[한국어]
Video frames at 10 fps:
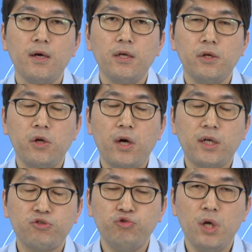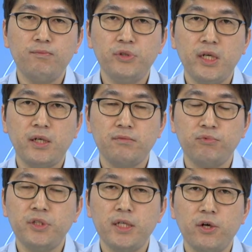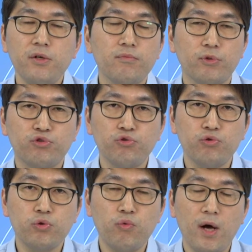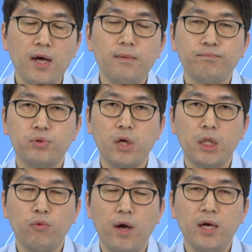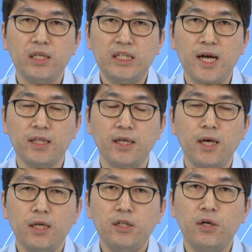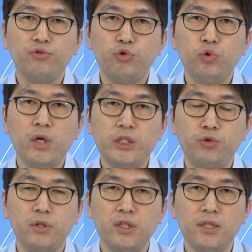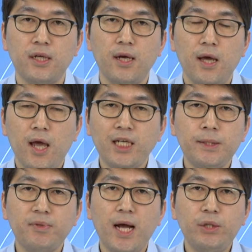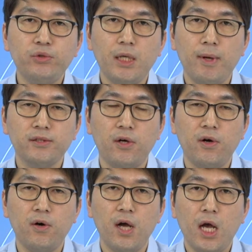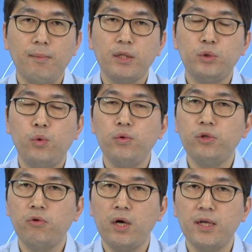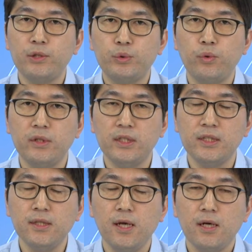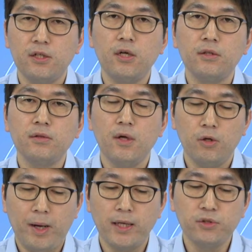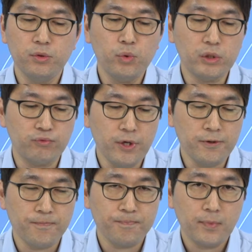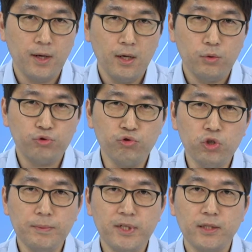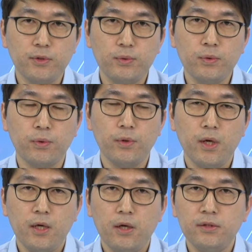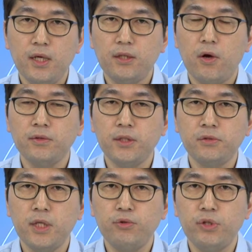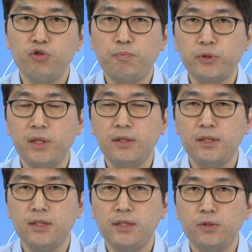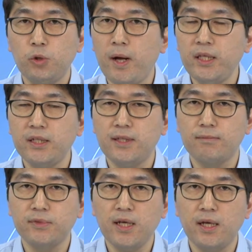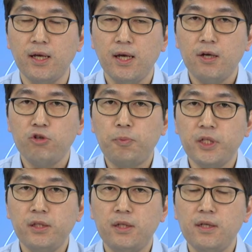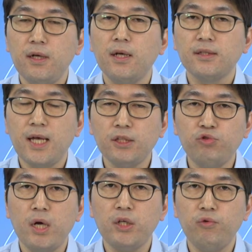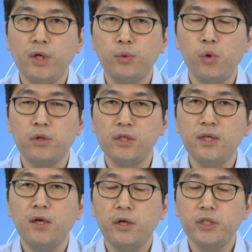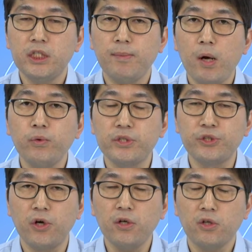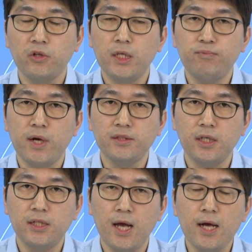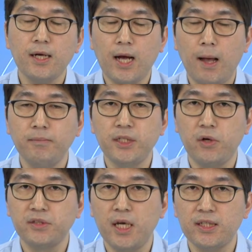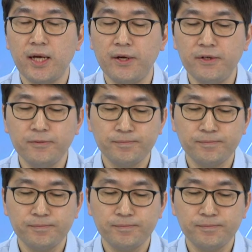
여러 중요한 문제, 문제이죠. 뭐 중국과 북한과 이란 이런 중요한 이슈들을 핵심 카드로 삼아서 아마 좋은 결과를 낼 수도 있는 그런 방향성도 있고요. 또 중국 입장에서도 현재 경제 성장률이 6% 초반이기 때문에 6%를 사수하기 위한 노력을 현재 지금 하고 있죠. 경기 부양책이나 감세 정책이나요.